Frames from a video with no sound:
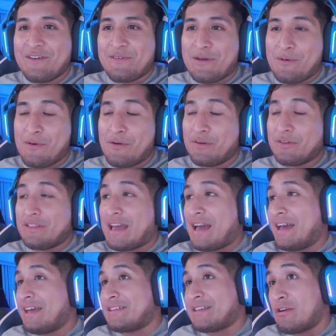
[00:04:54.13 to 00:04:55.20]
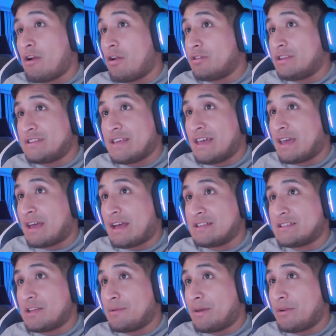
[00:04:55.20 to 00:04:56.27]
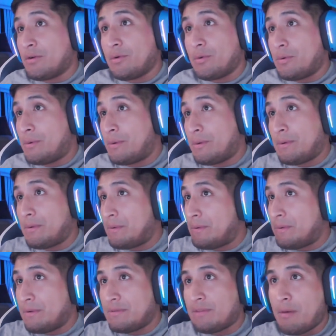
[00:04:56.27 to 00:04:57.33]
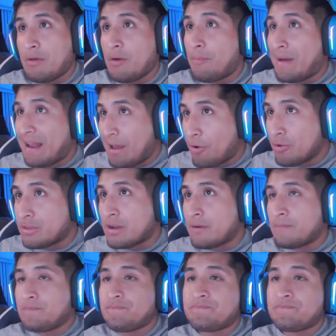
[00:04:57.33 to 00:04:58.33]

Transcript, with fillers: Huevón, ya salió la noticia de que Cancerbero se vio para la otra.